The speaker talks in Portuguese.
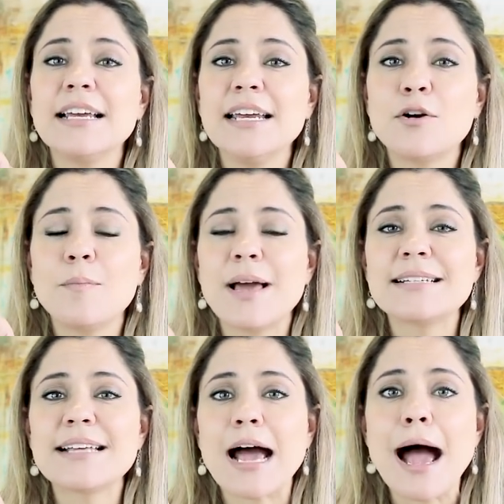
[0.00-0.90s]
e
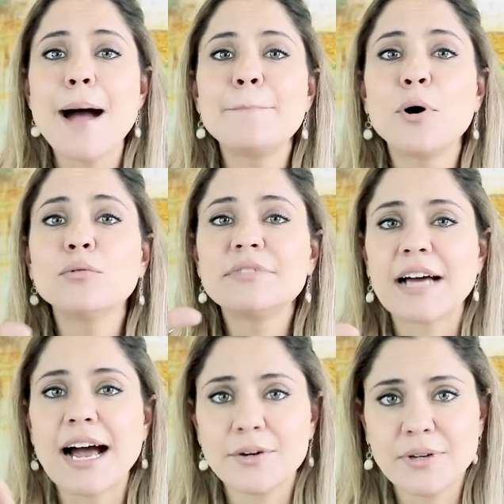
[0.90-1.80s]
começa a
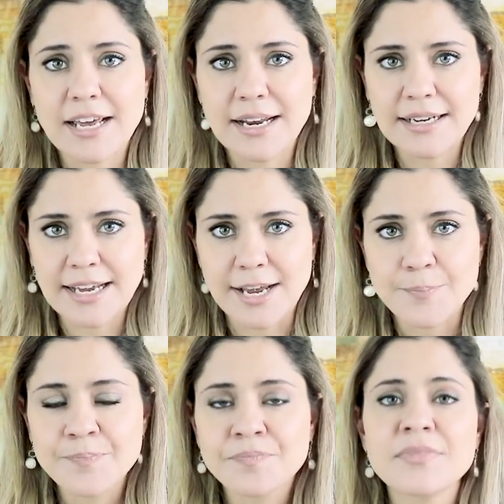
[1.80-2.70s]
apontar o que ela quer.
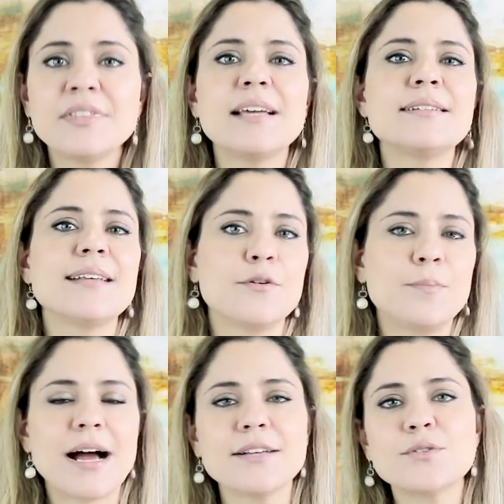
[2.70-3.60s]
Terceiro
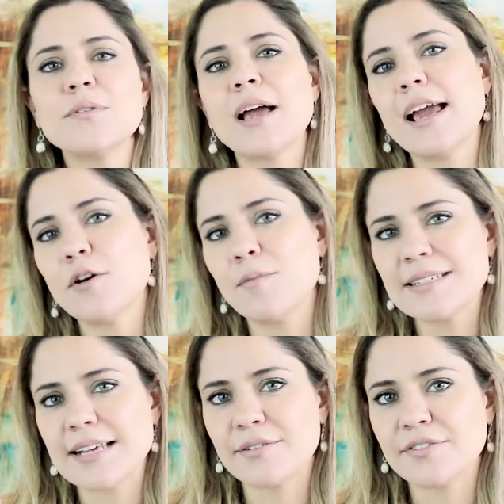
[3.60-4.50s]
passo é
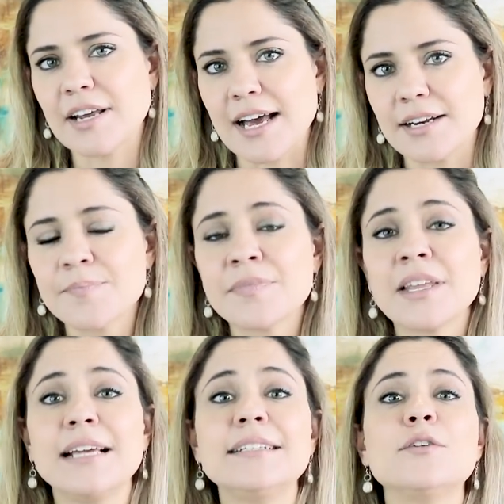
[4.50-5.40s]
começar a falar.
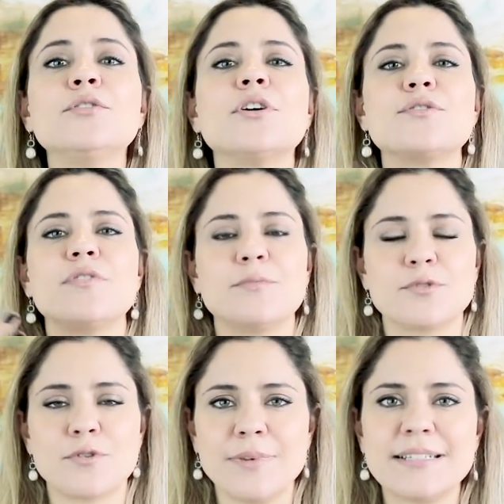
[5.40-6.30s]
Então, nós
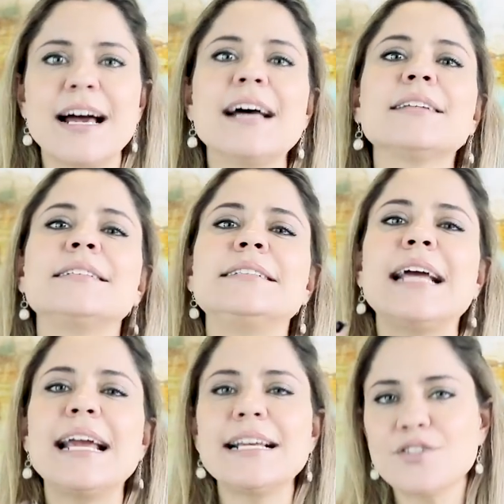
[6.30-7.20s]
vamos começar
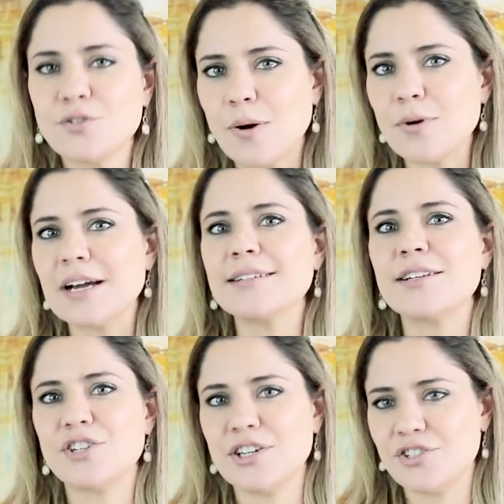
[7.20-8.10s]
desde o
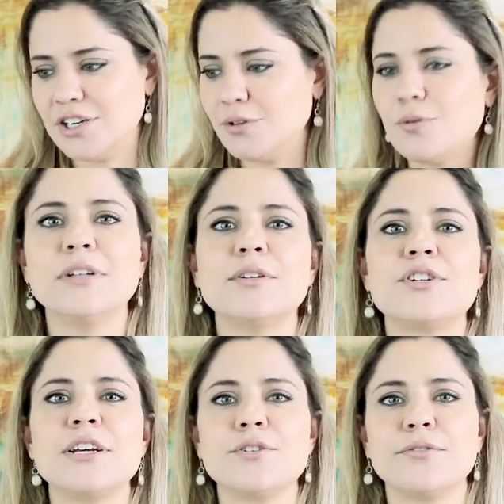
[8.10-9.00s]
alcance dirigido. Quando a
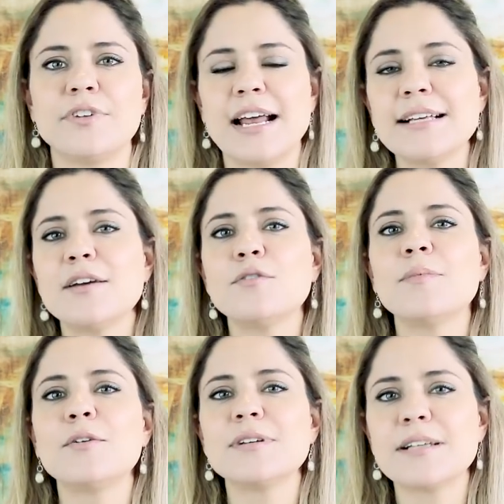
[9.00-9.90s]
gente oferece
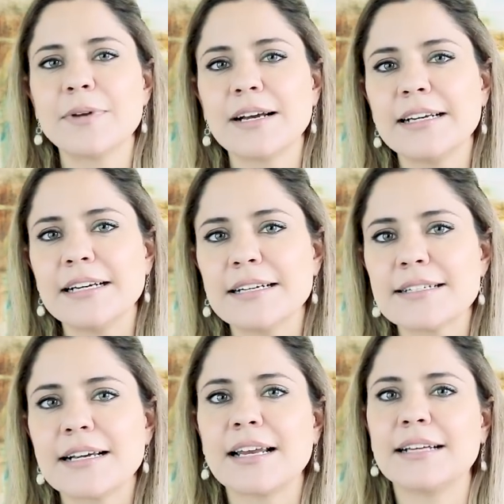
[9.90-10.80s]
alguma coisa para a
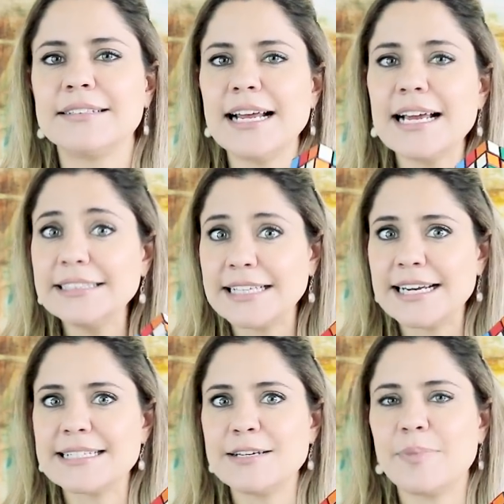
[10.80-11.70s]
criança que ela tenha
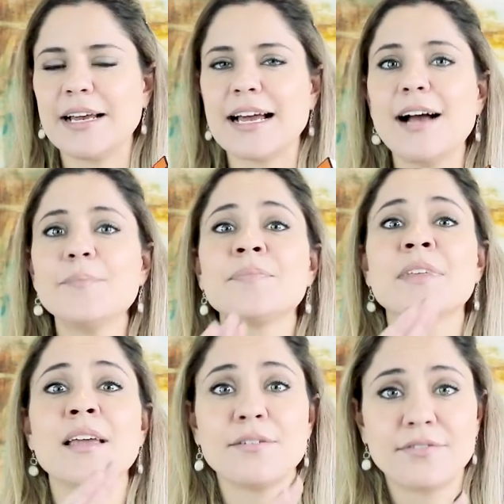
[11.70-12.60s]
interesse em pegar,
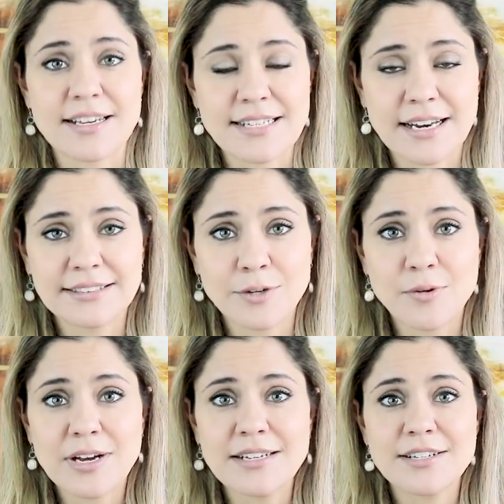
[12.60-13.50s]
faz ela ter o
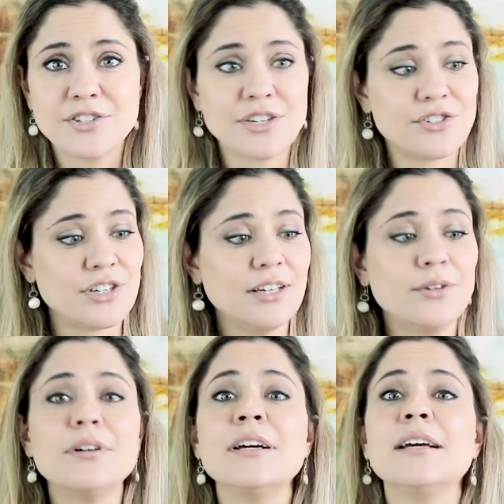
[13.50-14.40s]
alcance
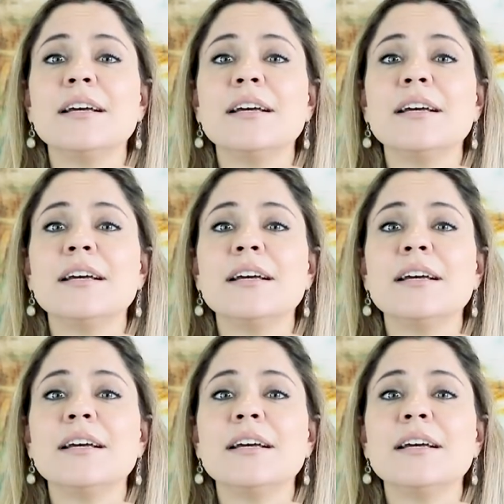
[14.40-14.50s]
dirigido